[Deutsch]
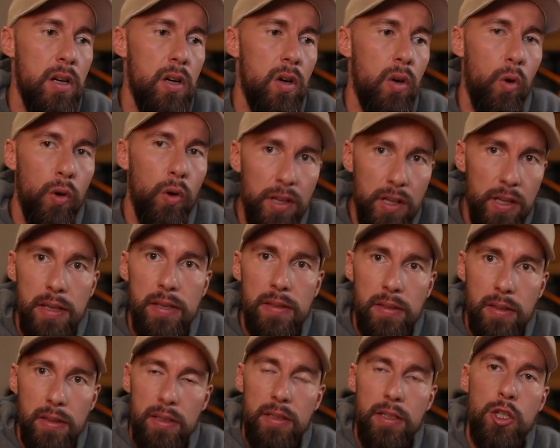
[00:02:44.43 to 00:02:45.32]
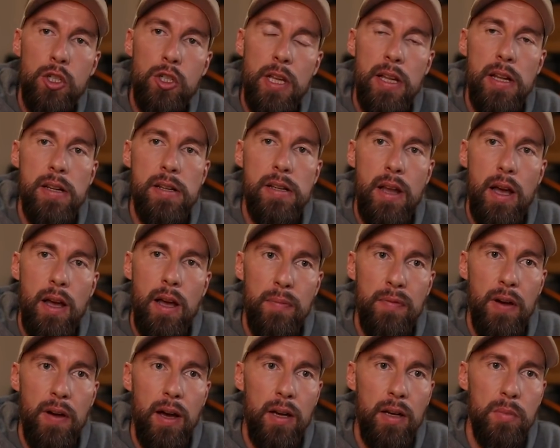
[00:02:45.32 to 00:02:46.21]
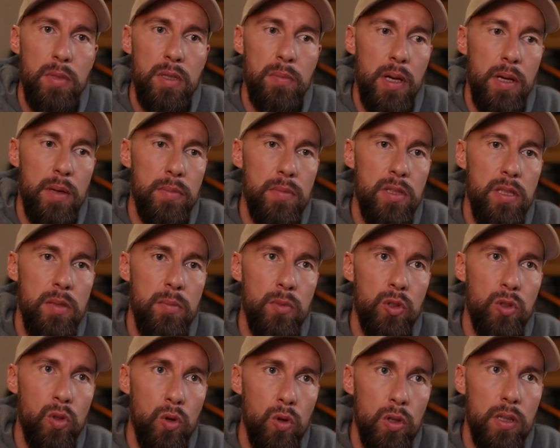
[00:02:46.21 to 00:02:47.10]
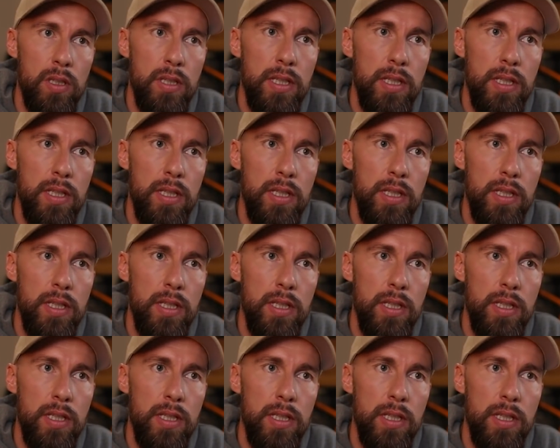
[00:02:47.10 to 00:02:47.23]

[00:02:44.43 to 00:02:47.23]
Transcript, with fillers: und ich dann die Stellen abfahre mit meinem Team und gucke,